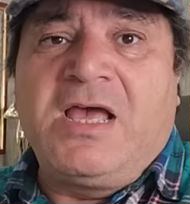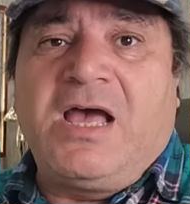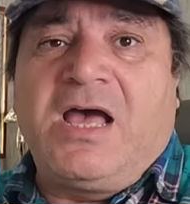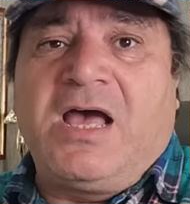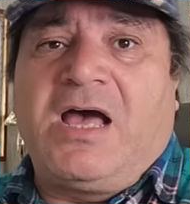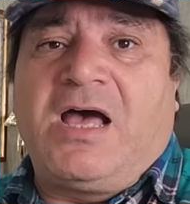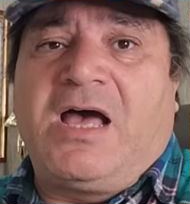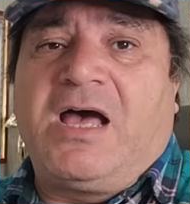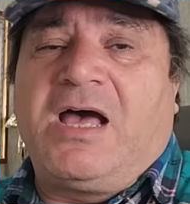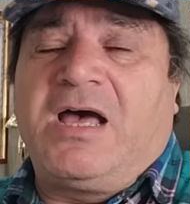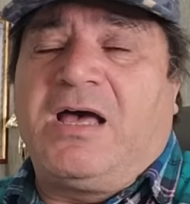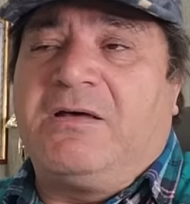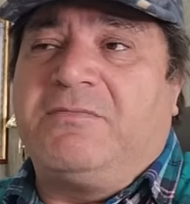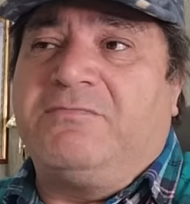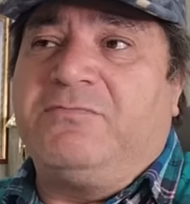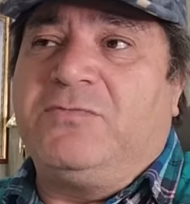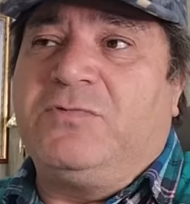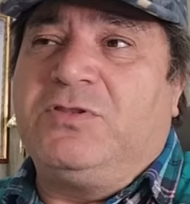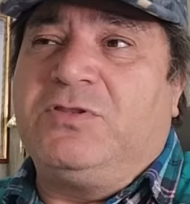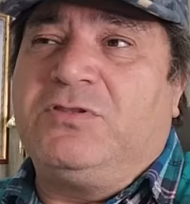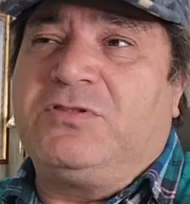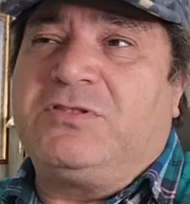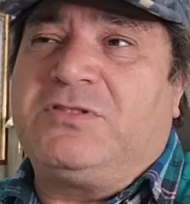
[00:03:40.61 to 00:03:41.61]
А,
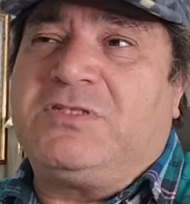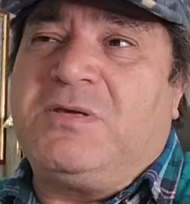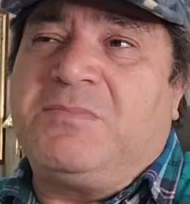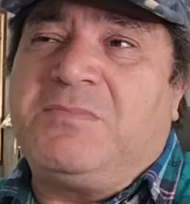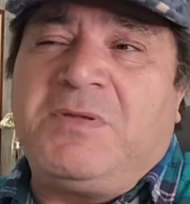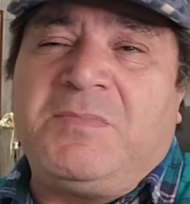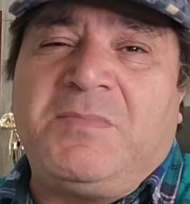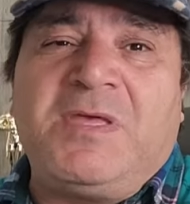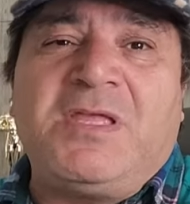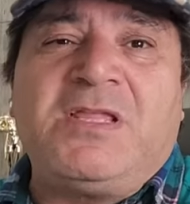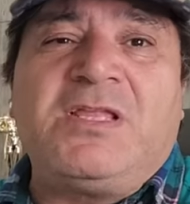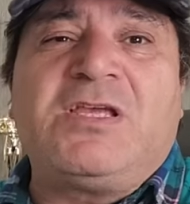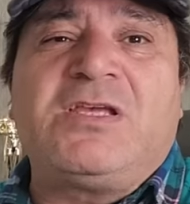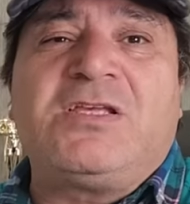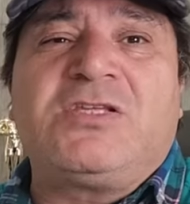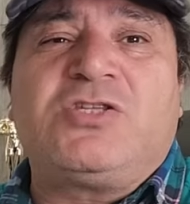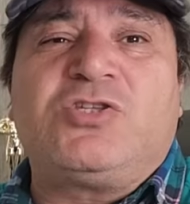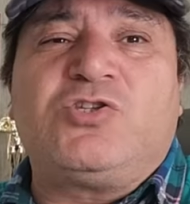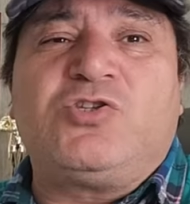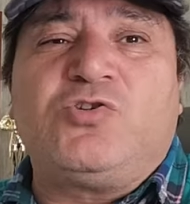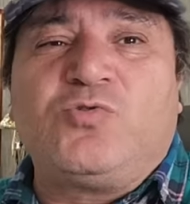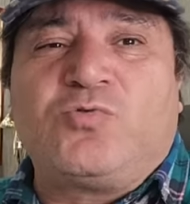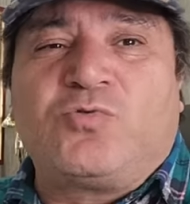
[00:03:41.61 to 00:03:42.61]
тем не менее,
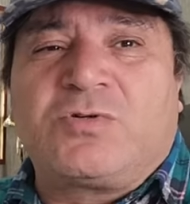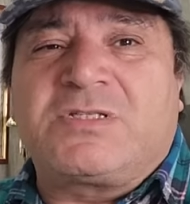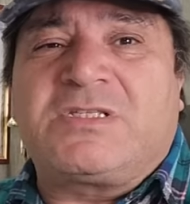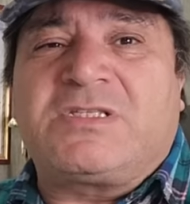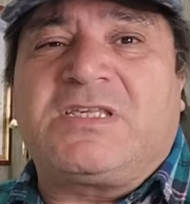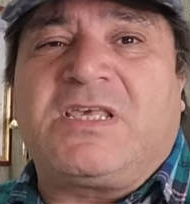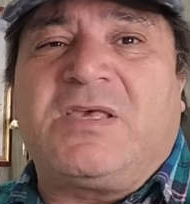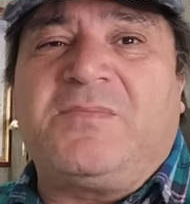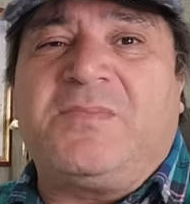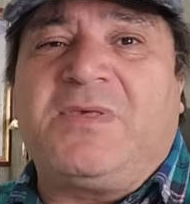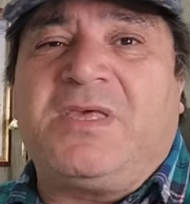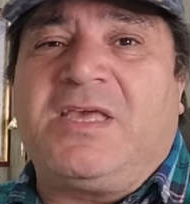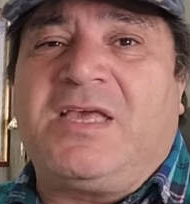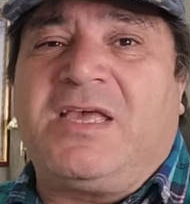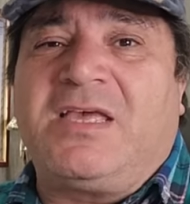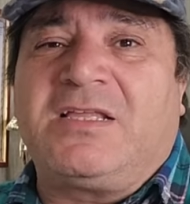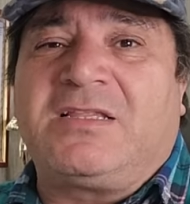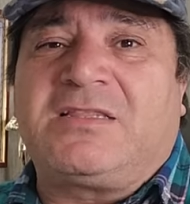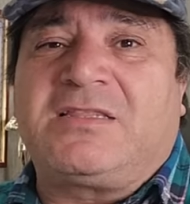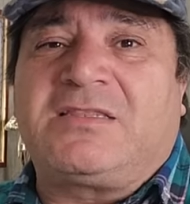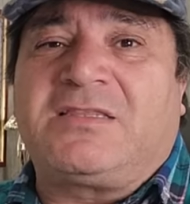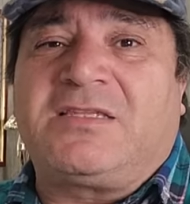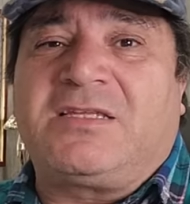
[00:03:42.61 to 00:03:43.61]
с тюркскими
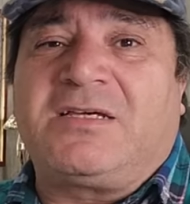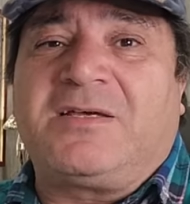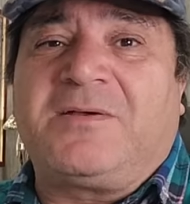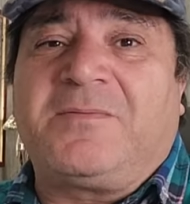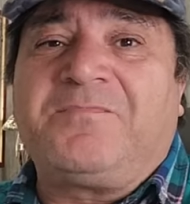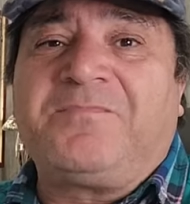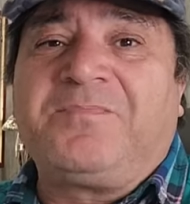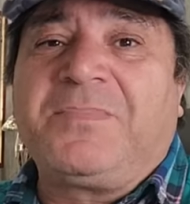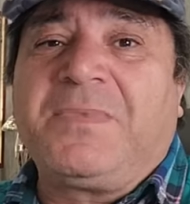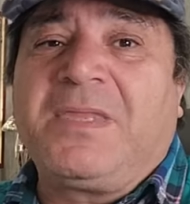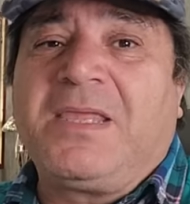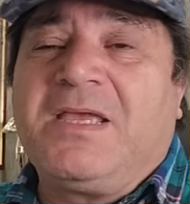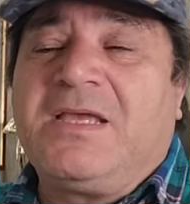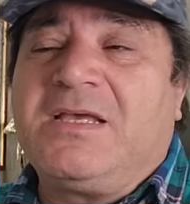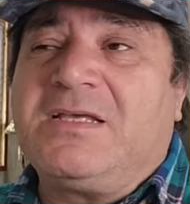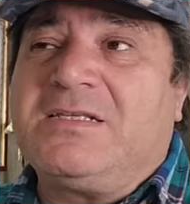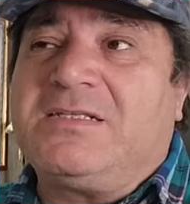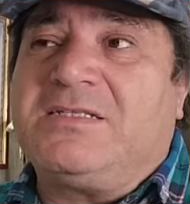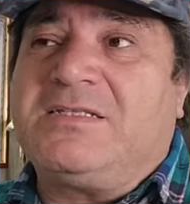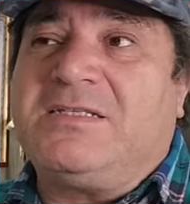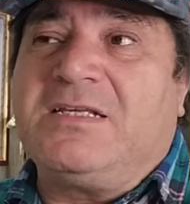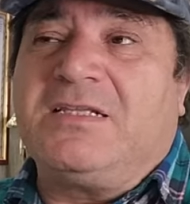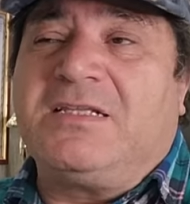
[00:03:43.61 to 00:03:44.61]
это
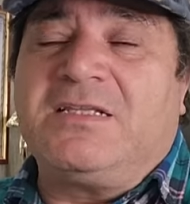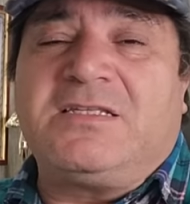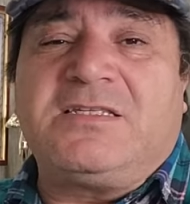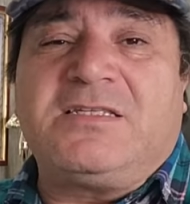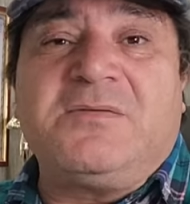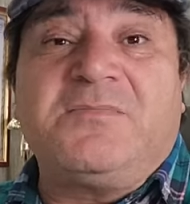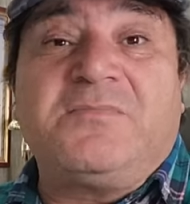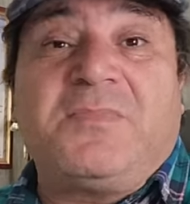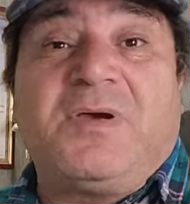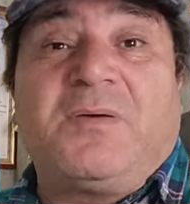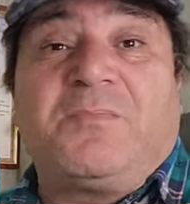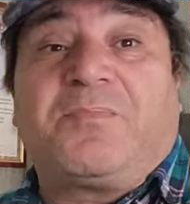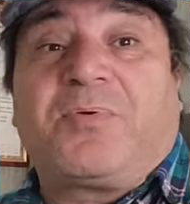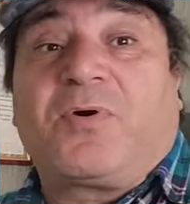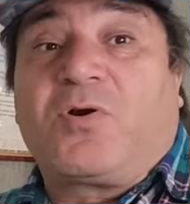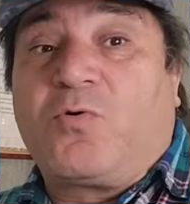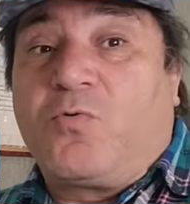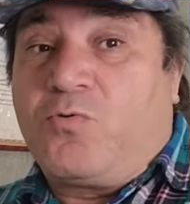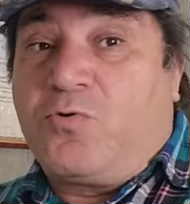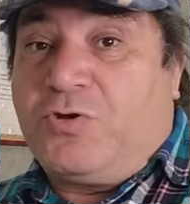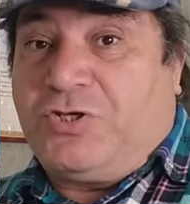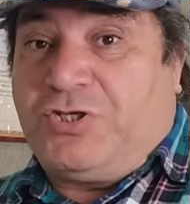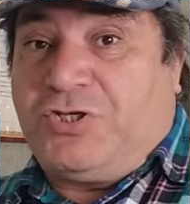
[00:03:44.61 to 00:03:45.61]
сделать им
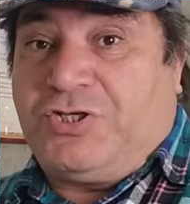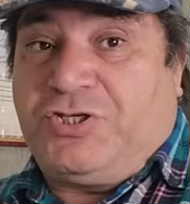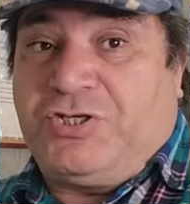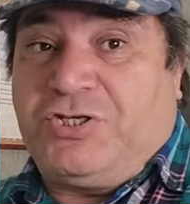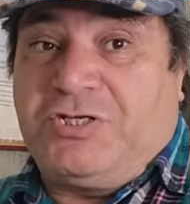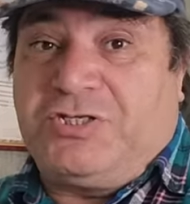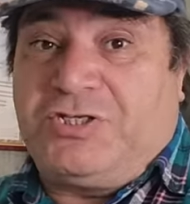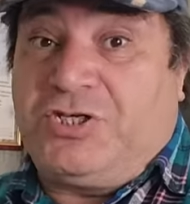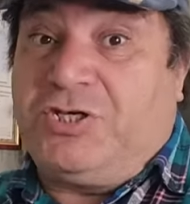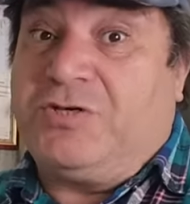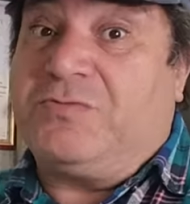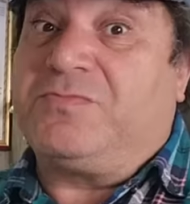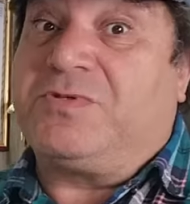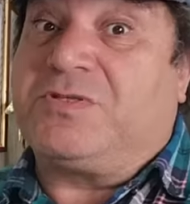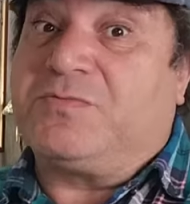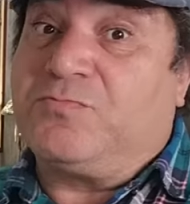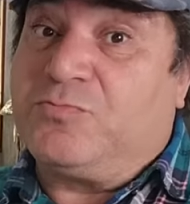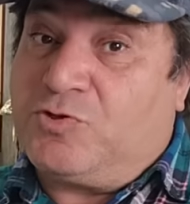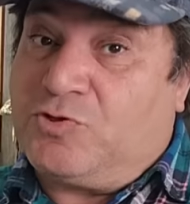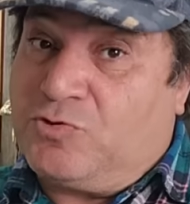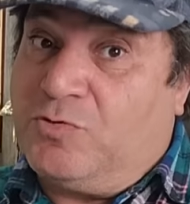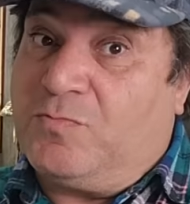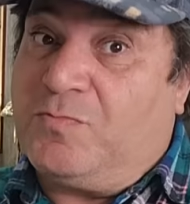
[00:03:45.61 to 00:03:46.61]
проще, чем с
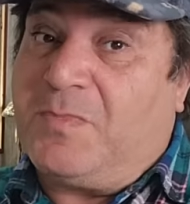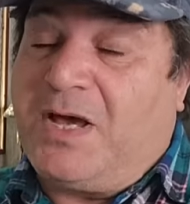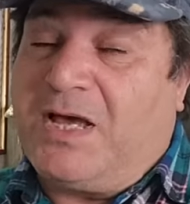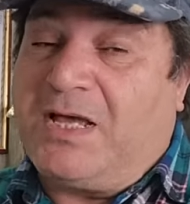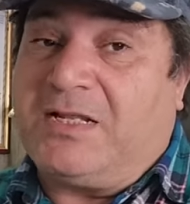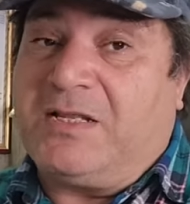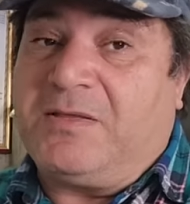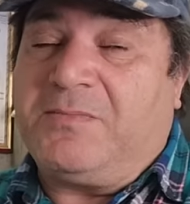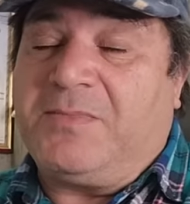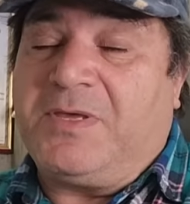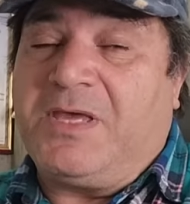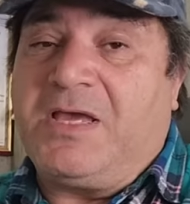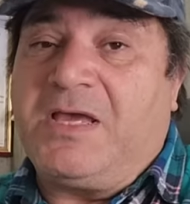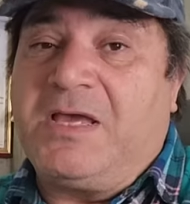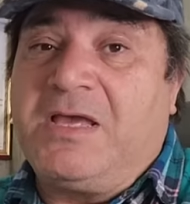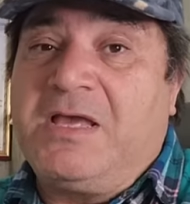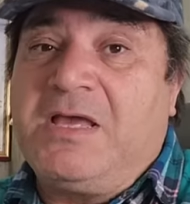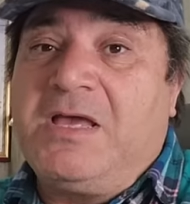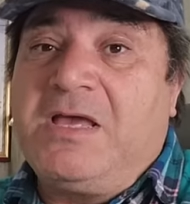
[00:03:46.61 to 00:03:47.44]
мусульманами.